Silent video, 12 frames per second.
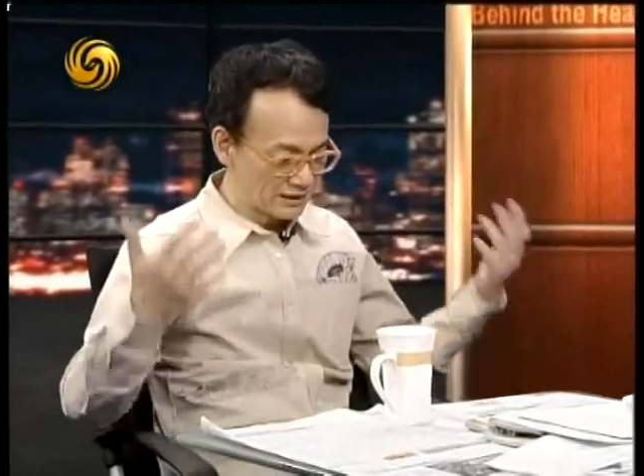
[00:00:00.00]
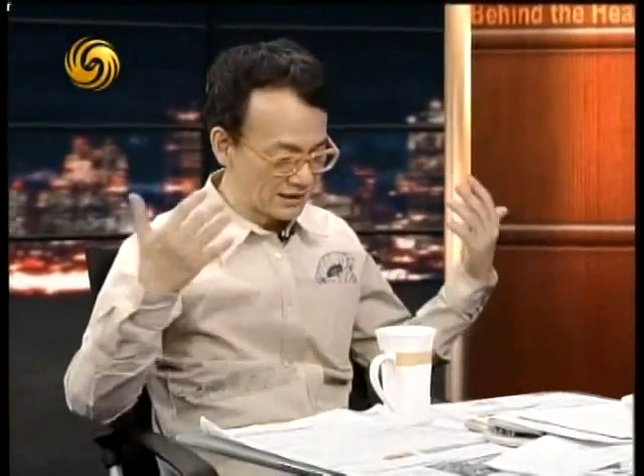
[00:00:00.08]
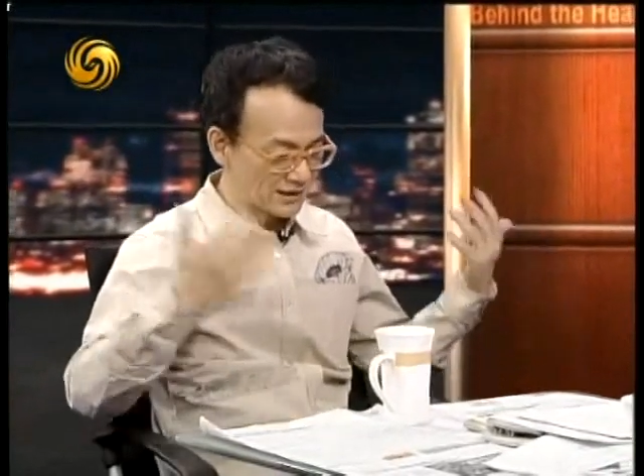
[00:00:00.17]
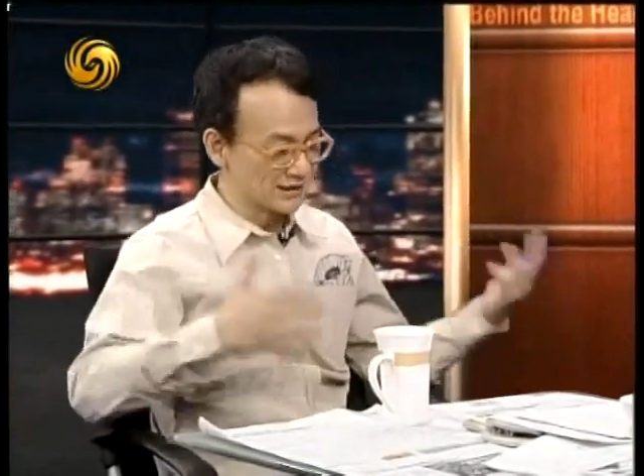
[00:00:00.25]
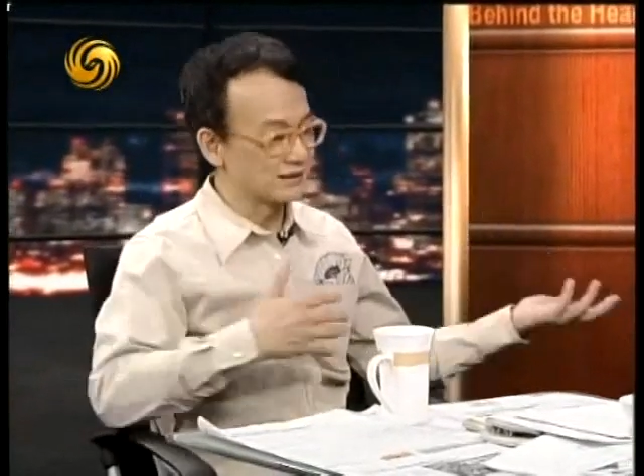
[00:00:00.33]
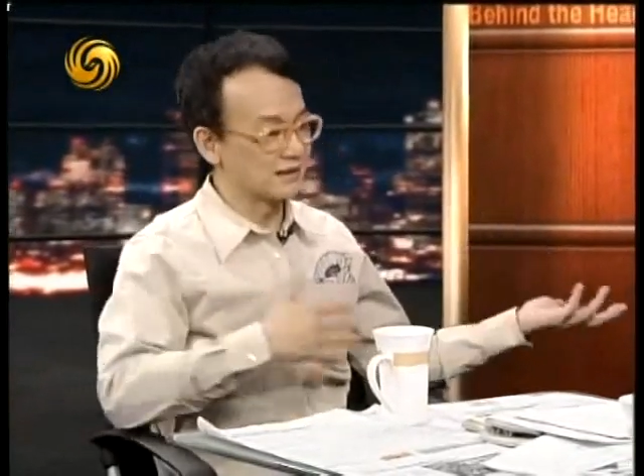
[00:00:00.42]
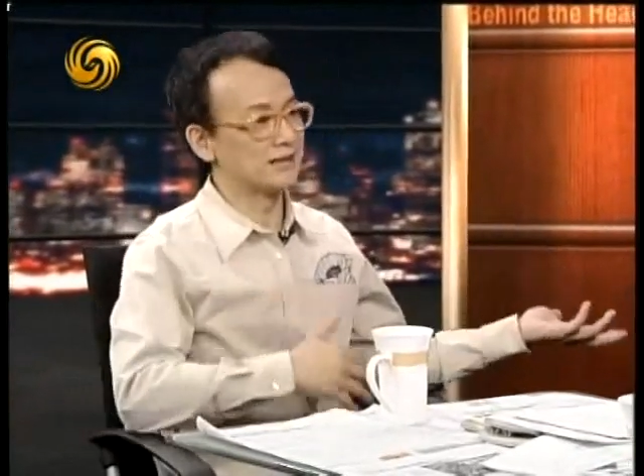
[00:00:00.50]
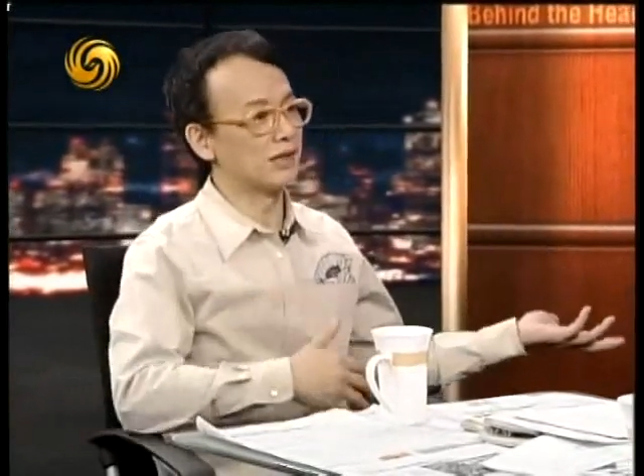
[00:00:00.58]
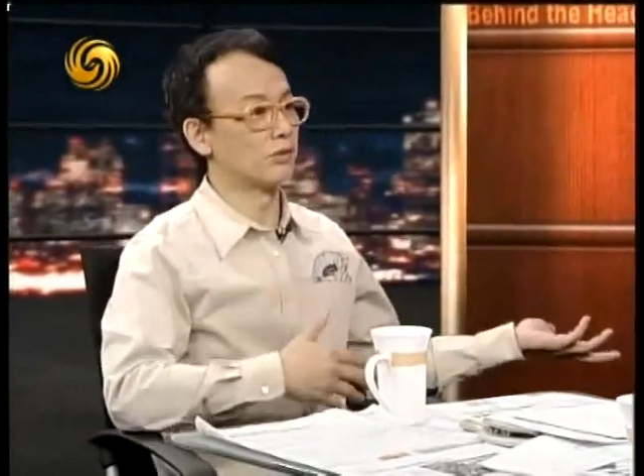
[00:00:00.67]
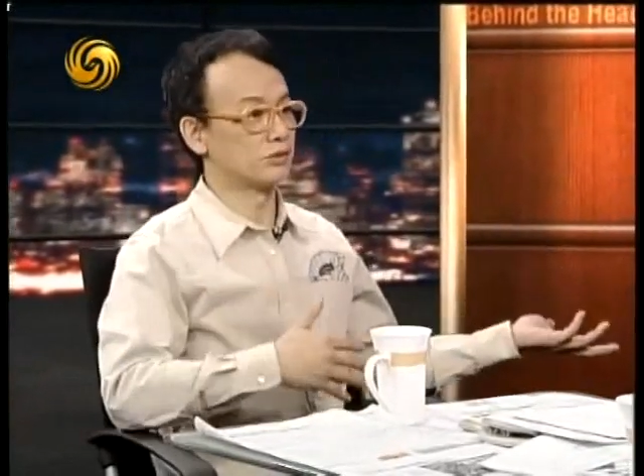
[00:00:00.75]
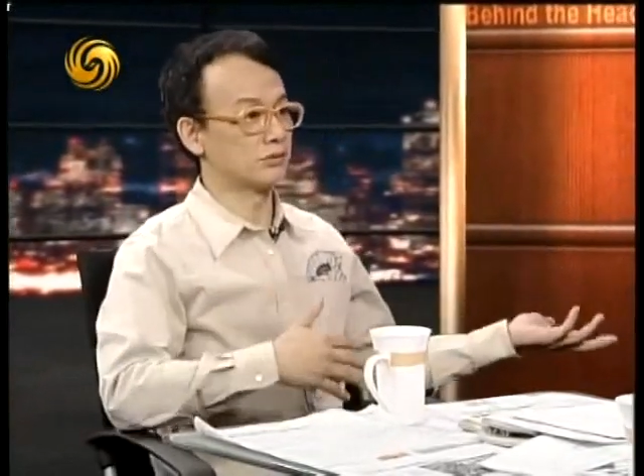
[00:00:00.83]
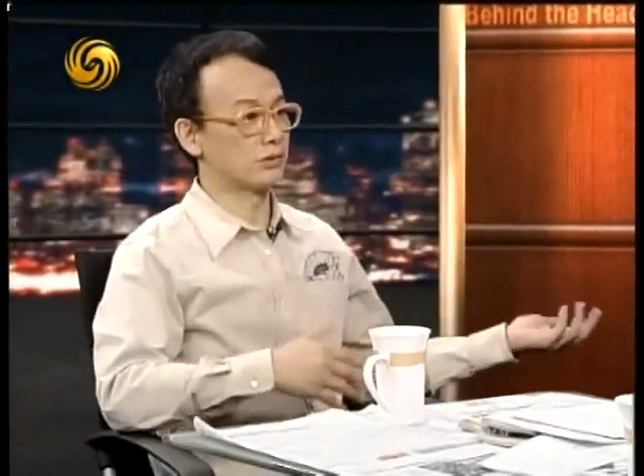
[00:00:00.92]
件事情
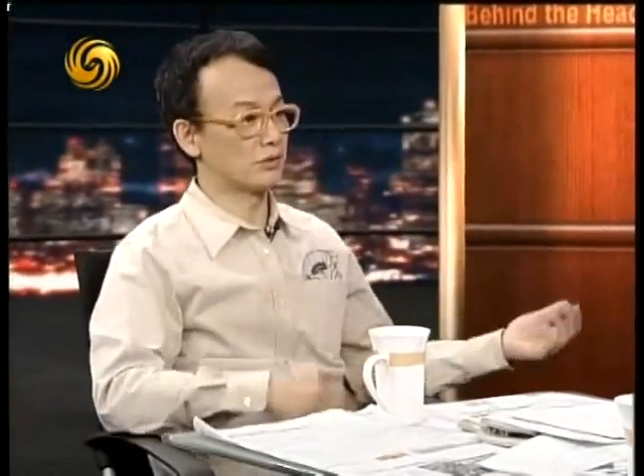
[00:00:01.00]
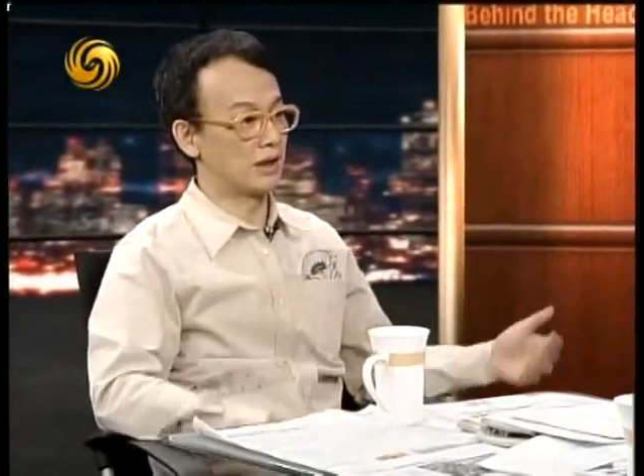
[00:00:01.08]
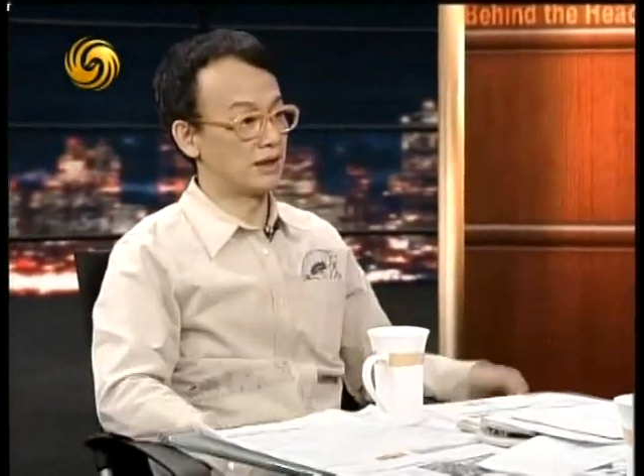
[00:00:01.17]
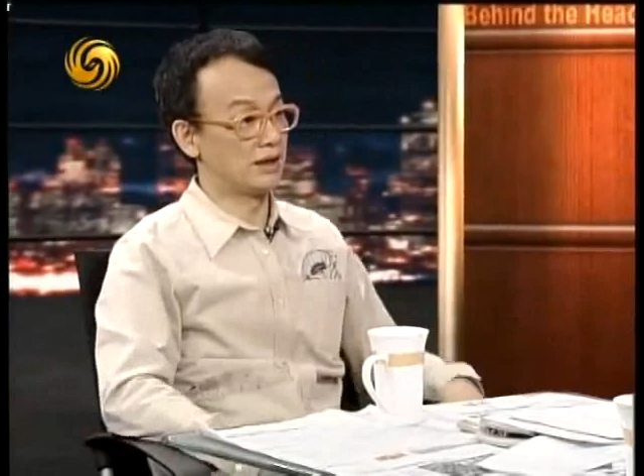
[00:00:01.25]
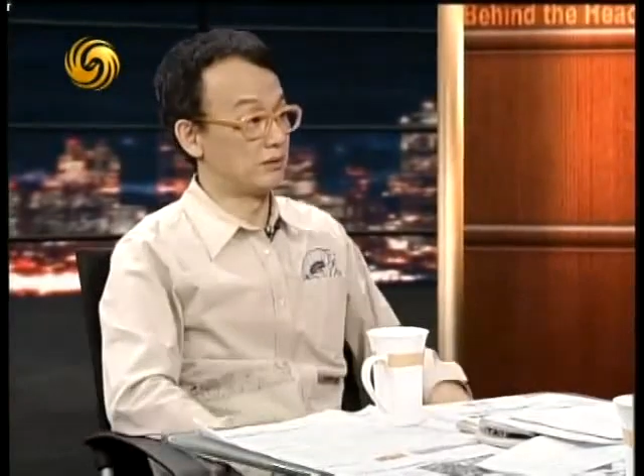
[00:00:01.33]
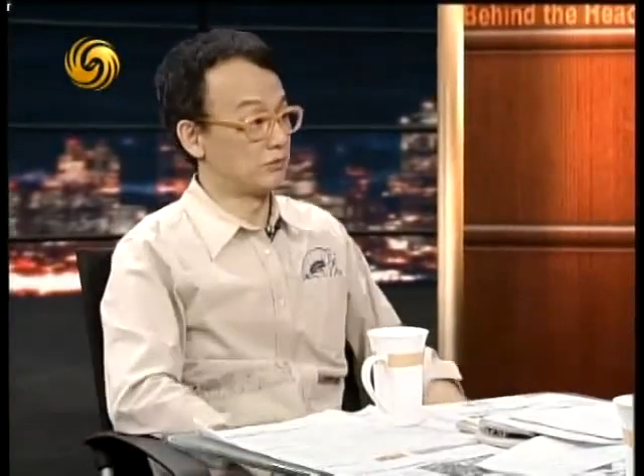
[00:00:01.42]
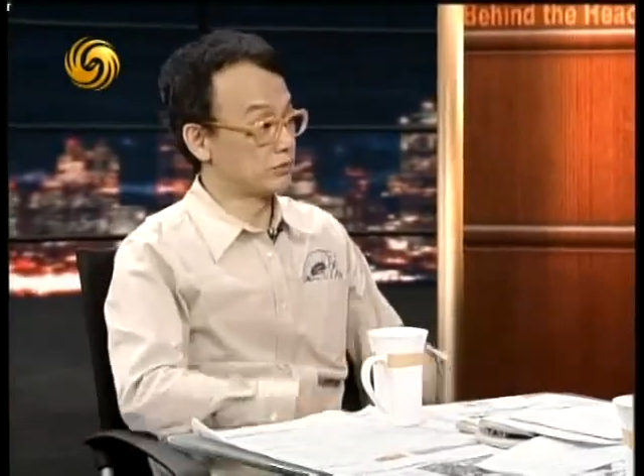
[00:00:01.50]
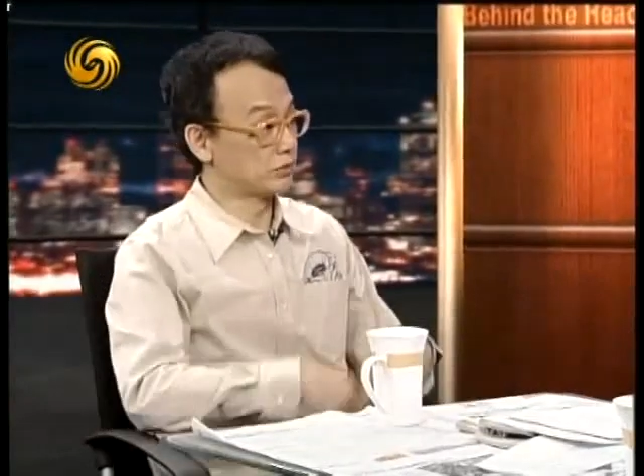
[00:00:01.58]
让我觉得快乐？